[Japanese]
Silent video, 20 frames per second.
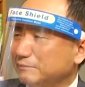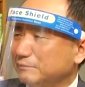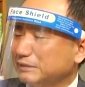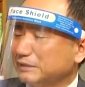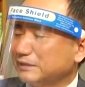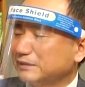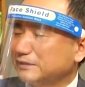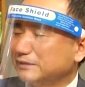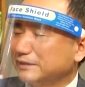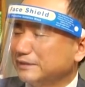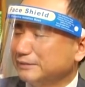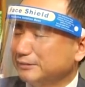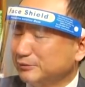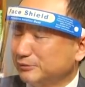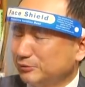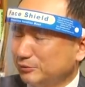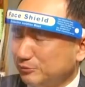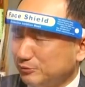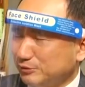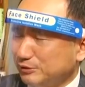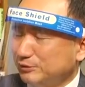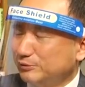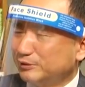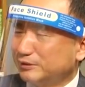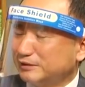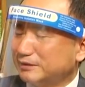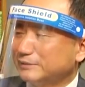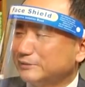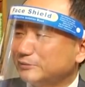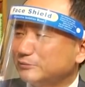まだ何とも言いよう
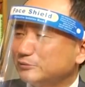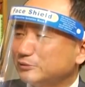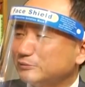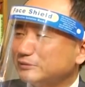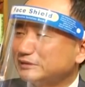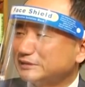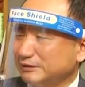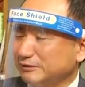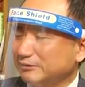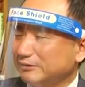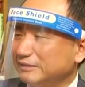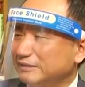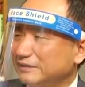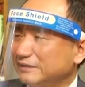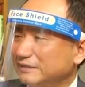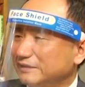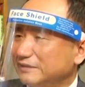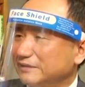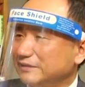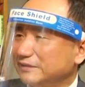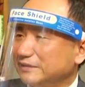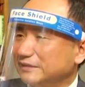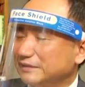がないと思いますよ。そうですか。